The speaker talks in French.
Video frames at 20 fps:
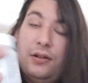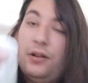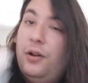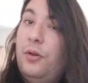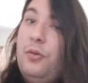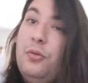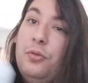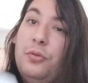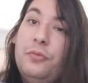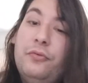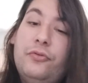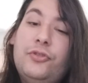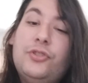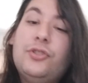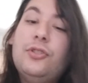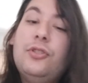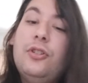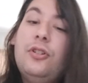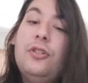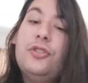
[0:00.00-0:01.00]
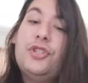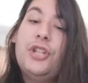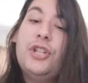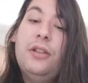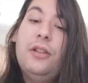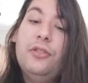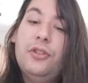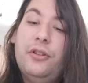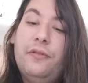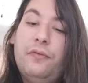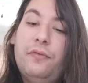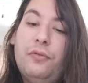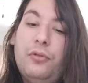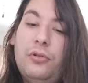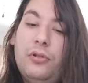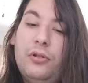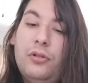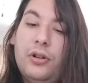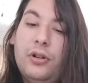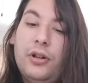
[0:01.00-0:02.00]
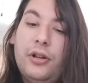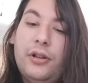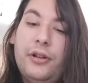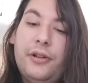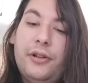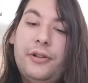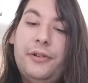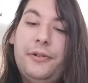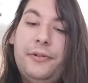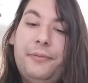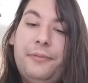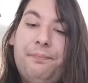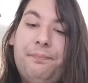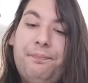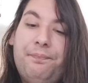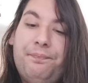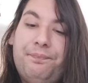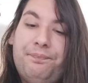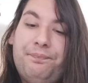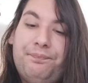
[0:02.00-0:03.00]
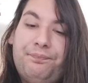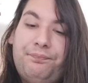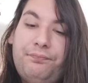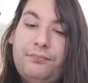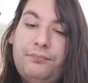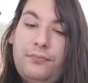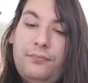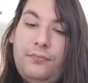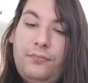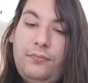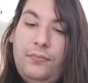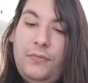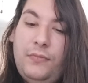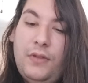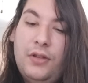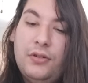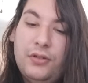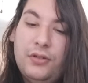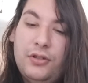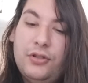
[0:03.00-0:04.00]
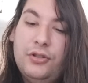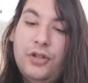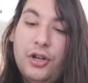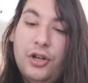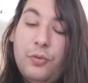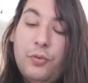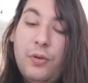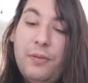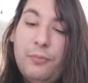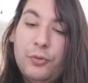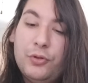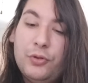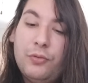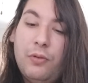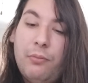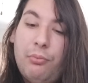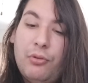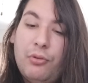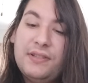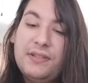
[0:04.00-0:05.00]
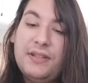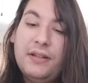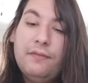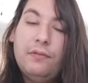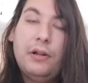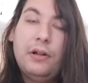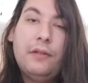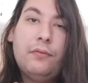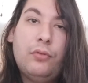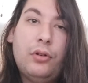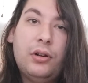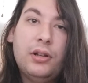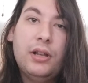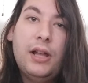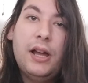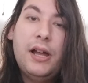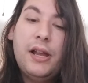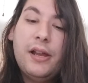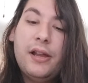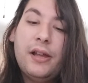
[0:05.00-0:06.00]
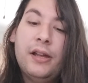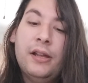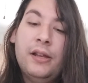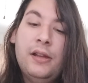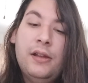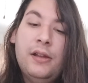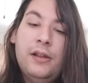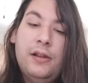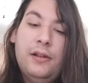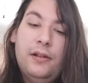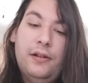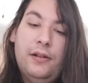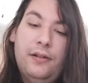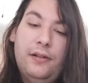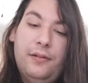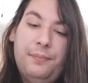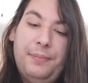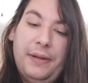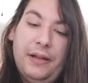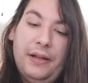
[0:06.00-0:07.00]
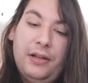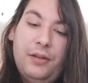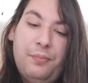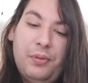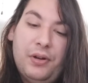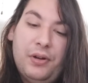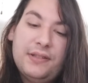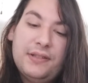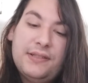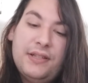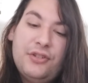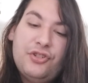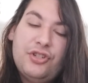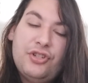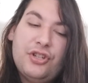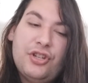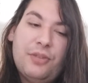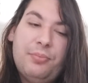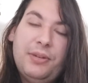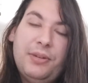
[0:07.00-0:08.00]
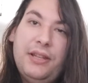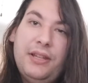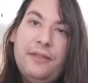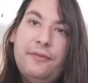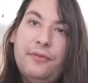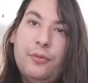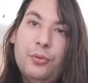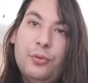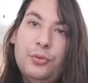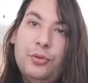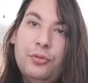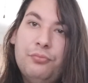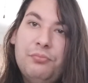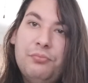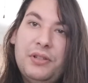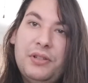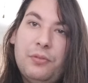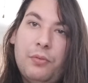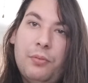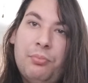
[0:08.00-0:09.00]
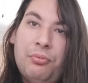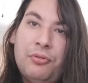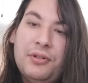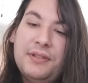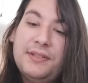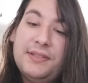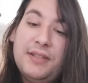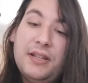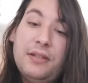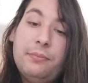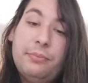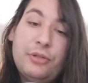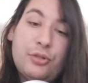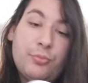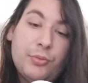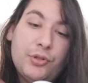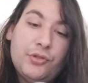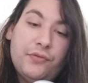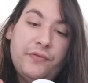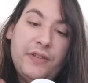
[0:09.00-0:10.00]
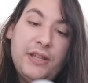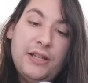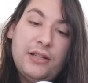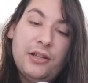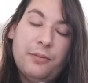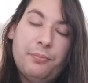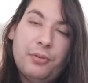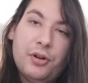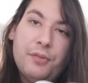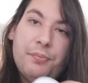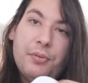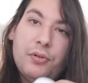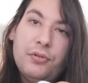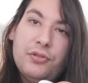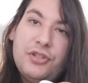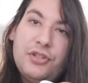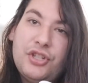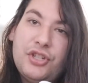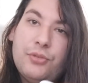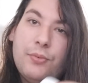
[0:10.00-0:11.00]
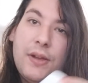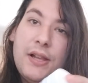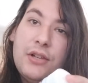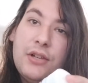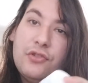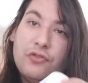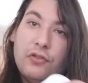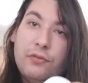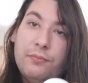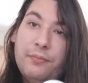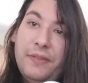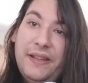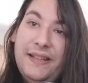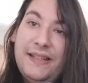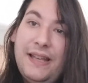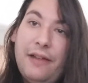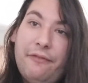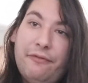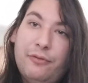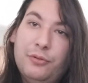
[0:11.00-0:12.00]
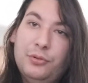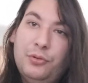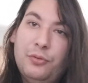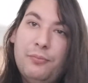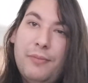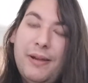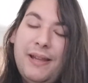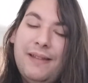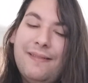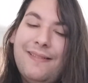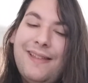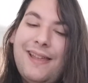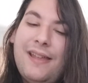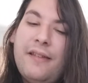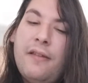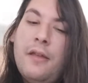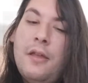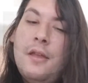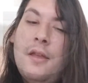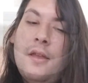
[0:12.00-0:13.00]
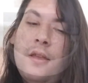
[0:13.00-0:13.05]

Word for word: On ouvre ça, j'ai hâte de voir de quoi mon 3.5 va avoir l'air. Euh, par le passé, j'ai déjà pris des photos de mes 3.5, puis je me souviens que le Purple Chihuahua, je vais vous mettre la photo maintenant.